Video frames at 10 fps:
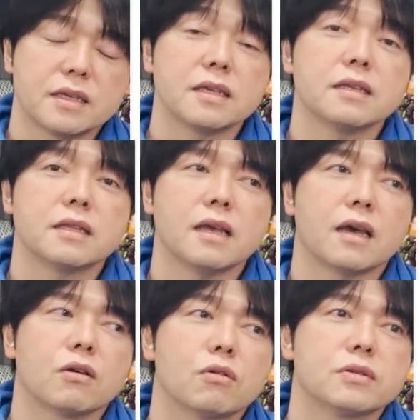引い
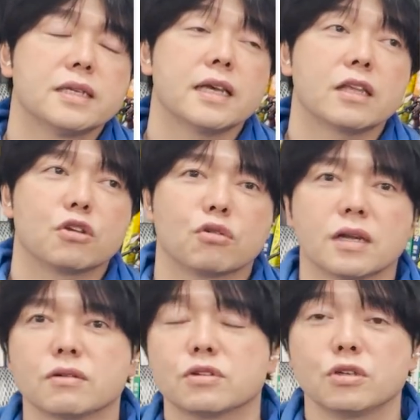て逃げてるよう
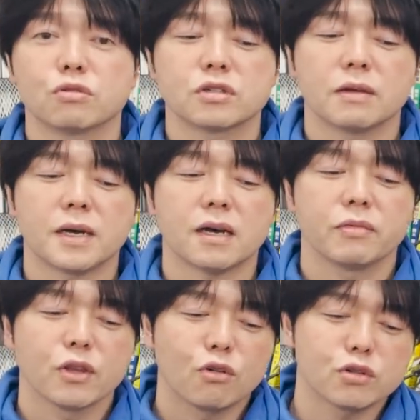なふりをすれば、
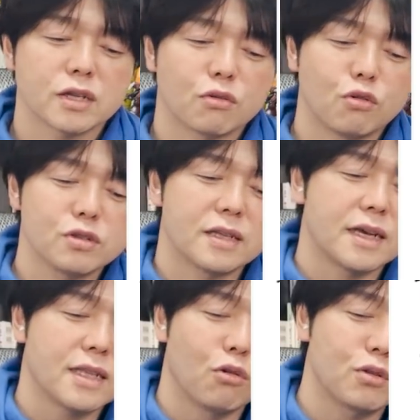おそらくこういう人は
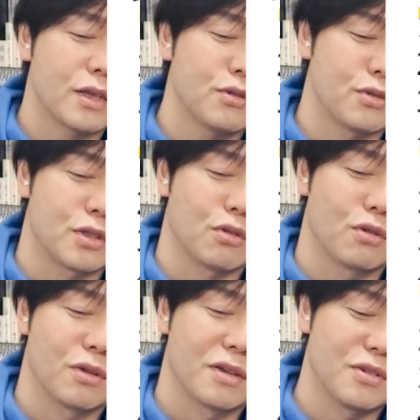大体追ってくるんですよ。
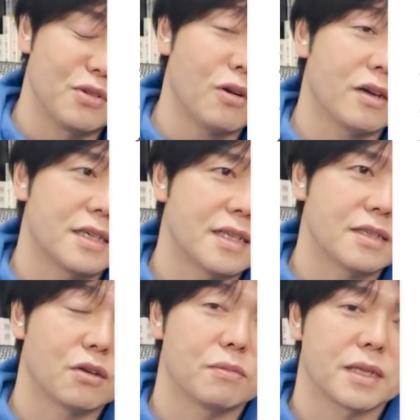うわ、来
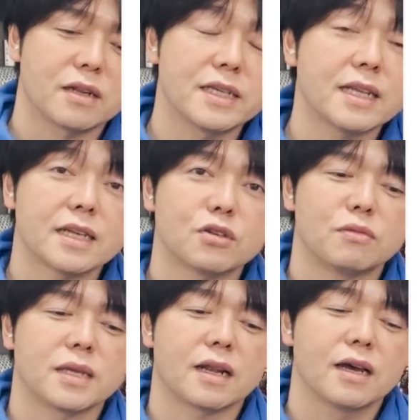たぞ、みたいな。逃げたぞ、
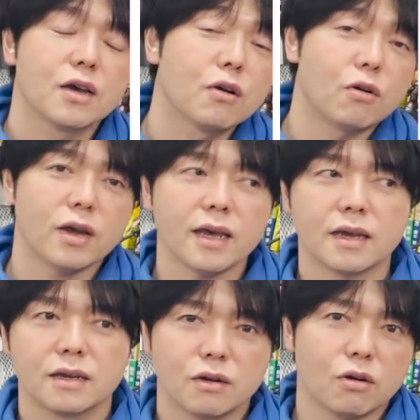みたいな。お
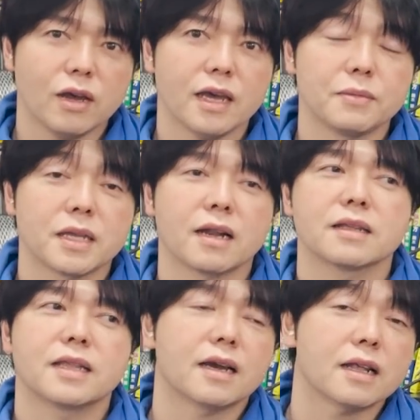え、おえ、みたいな。
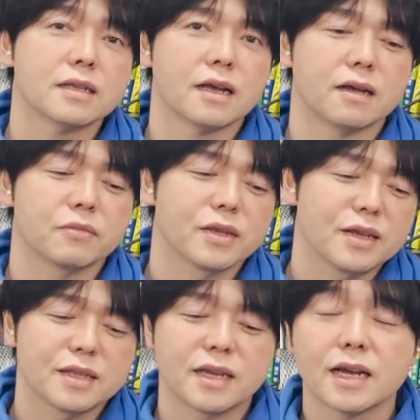手柄だ。
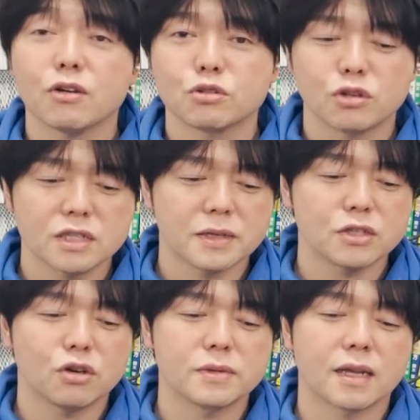手柄を一人攻め
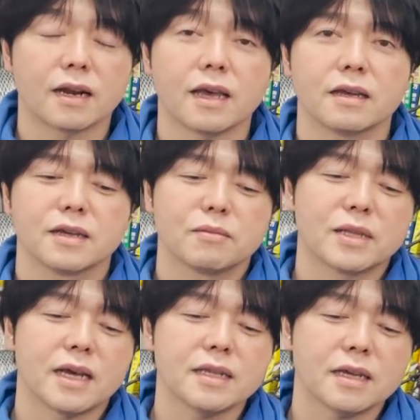しよう、みたいなね。
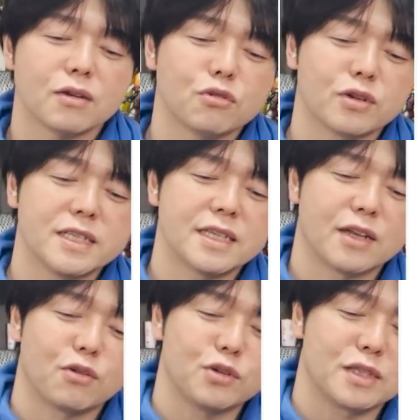まあ大体こういうのに
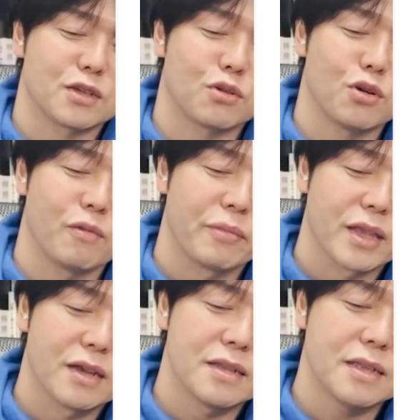世の多いんですけど、
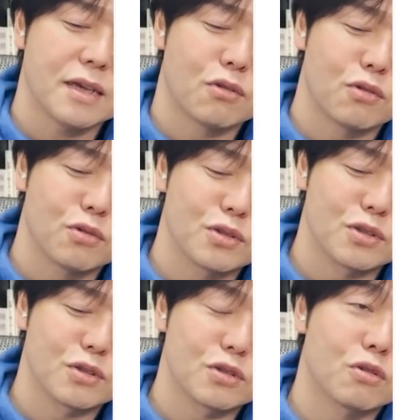で、こ
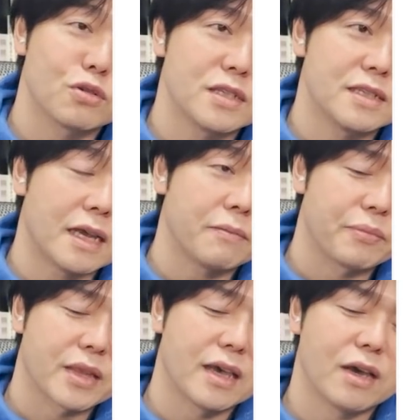う、こっちにね、
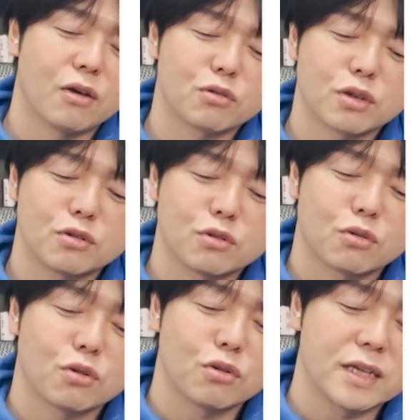えー、追ってくる
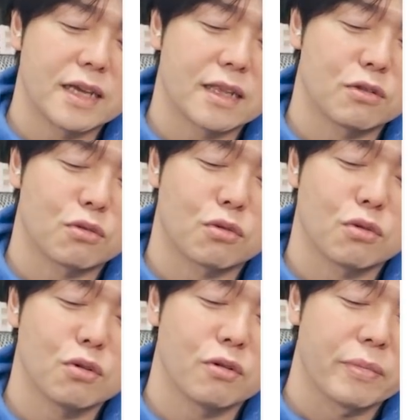ところを逃げてるとこ
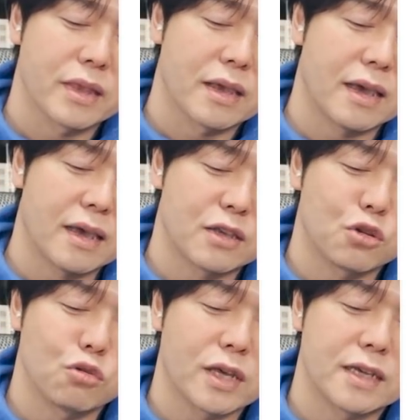ろを、えー、
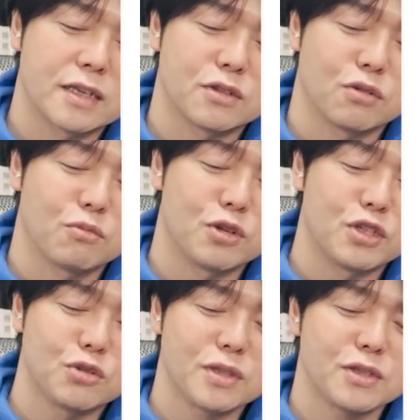強撃ですよ。もう一
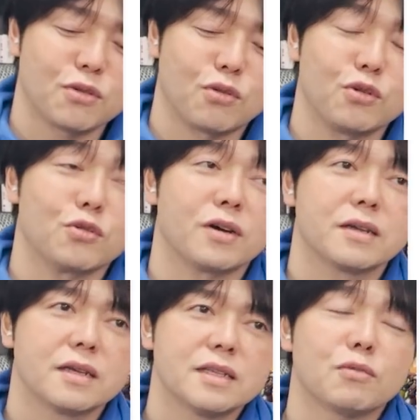瞬ですよ、こういうのは。
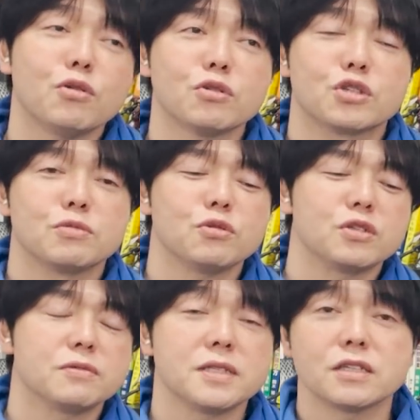でもこういうの自分を
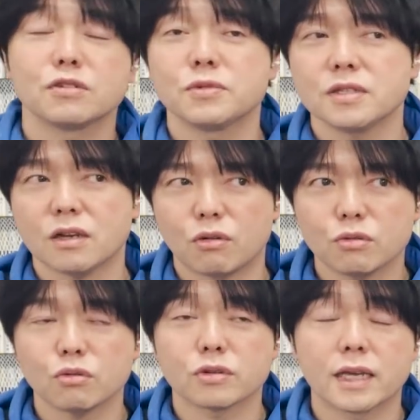自分で自分で
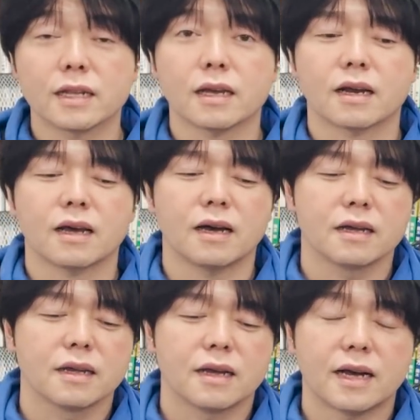コントロールできないから、
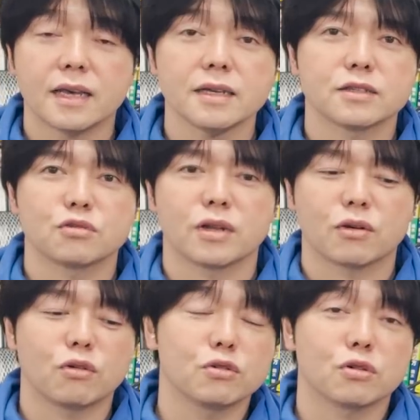早いですよね。
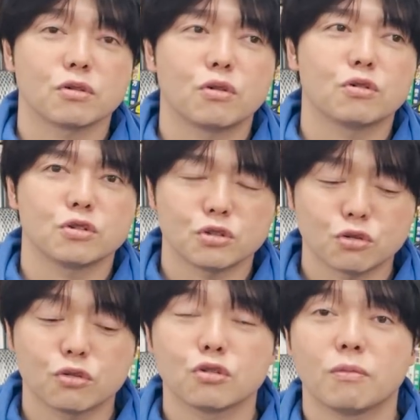こういうの、こういう
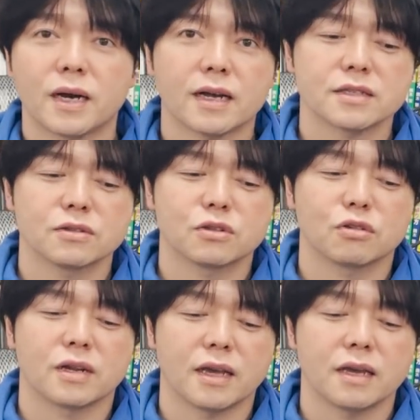将軍を任すってい
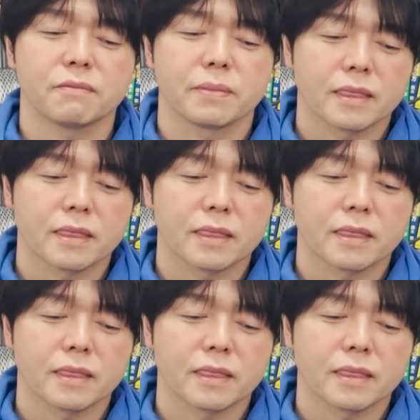うのはね。